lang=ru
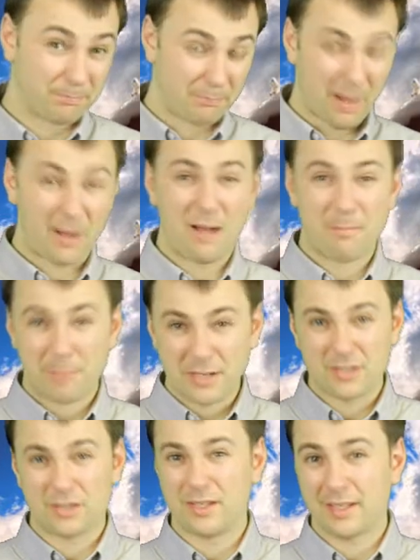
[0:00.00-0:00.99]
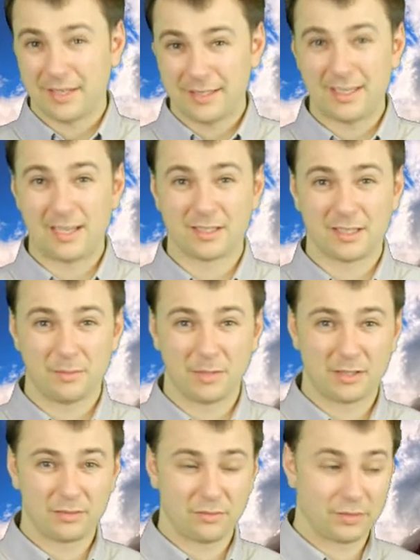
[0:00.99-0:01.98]
по обычный христианский
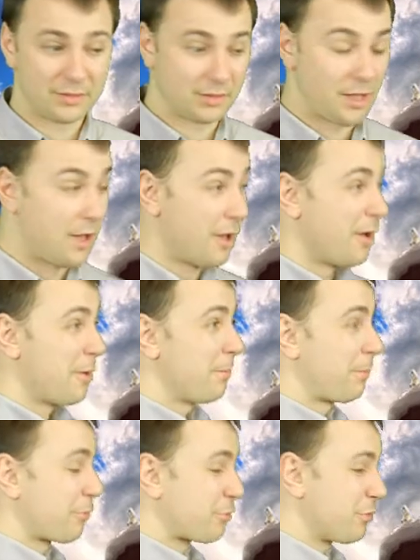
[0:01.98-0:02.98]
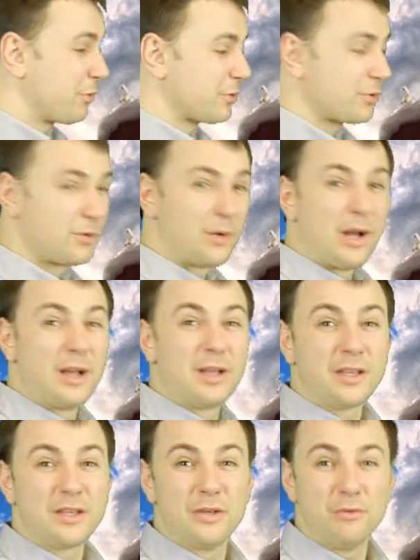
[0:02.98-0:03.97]
миротворец, просто
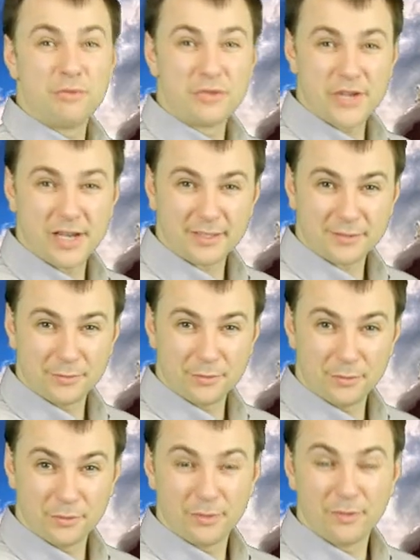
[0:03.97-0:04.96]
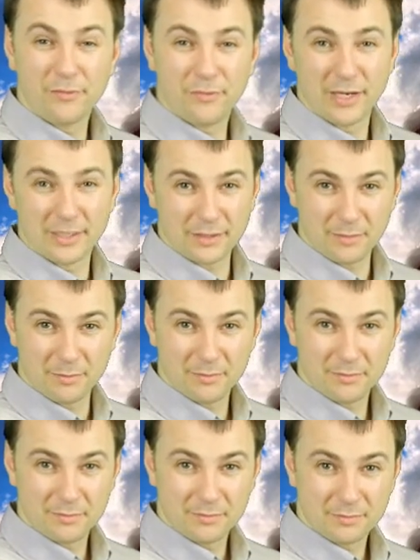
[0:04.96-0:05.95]
не участвую в этом,
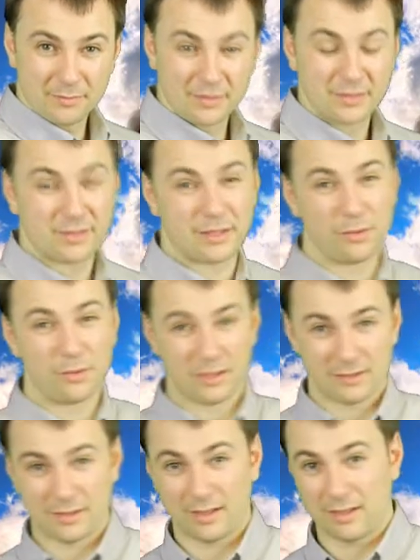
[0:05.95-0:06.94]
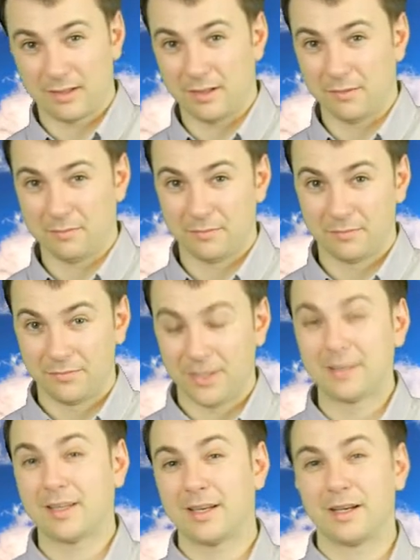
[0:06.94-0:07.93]
стою на стороне.
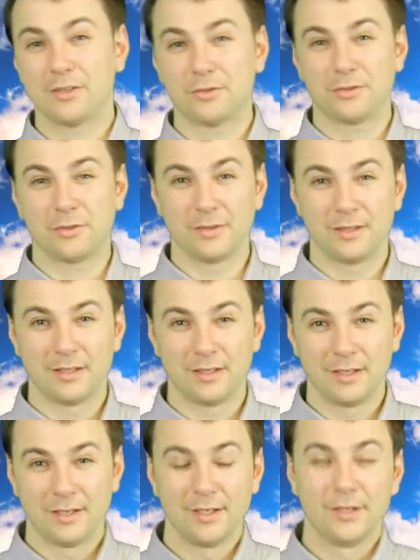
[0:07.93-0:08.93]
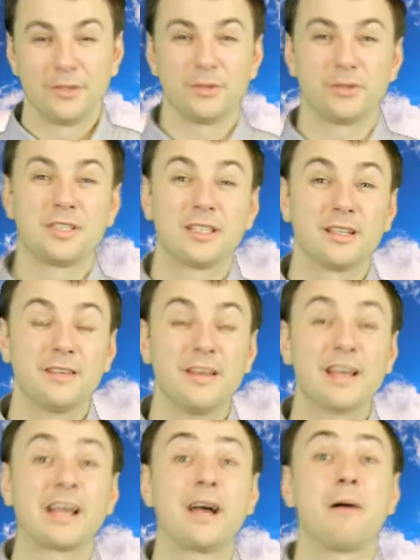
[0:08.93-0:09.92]
Это хорошо. Но
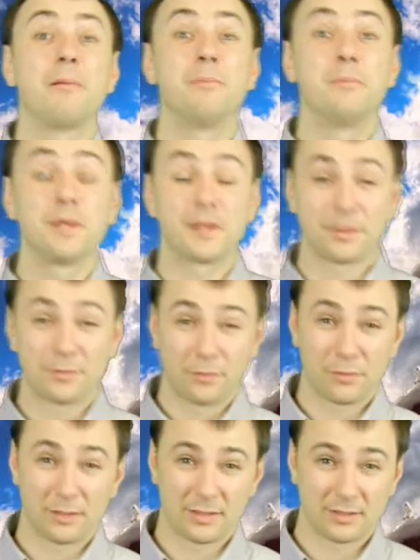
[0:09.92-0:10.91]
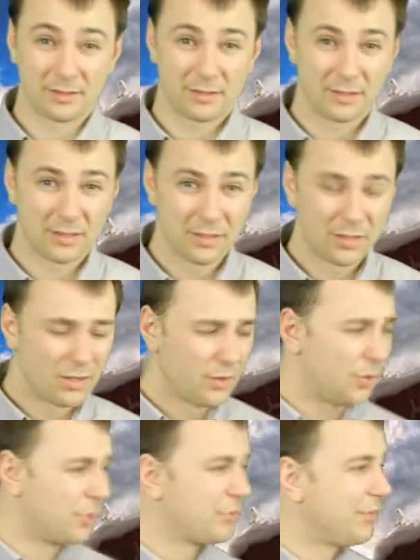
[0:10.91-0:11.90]
человек миротворец.
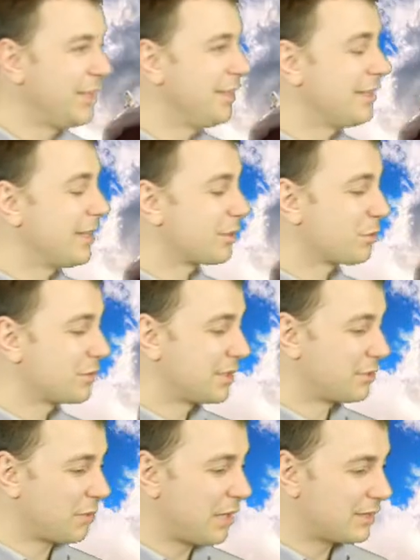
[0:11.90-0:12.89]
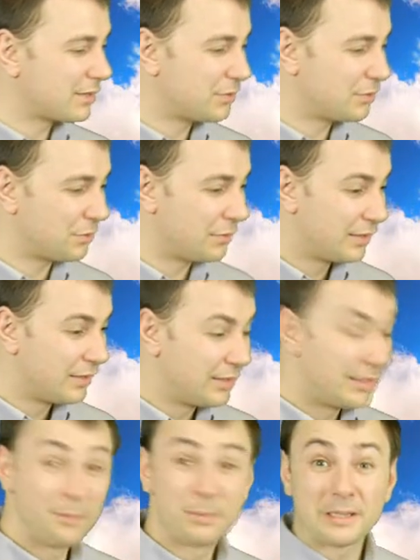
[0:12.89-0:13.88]
Он видит эту ситуацию
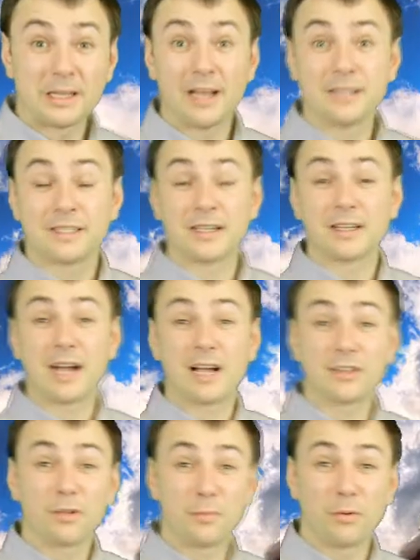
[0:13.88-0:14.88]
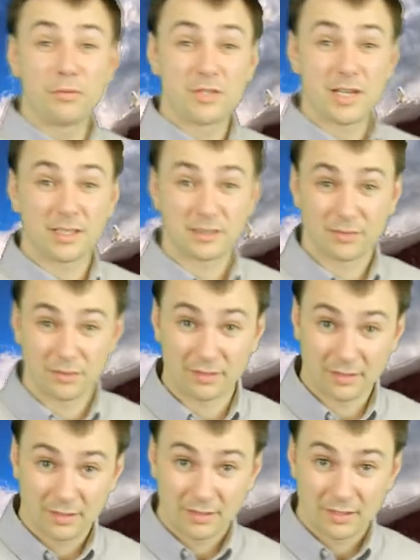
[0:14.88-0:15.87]
и пытается как-то поучаствовать,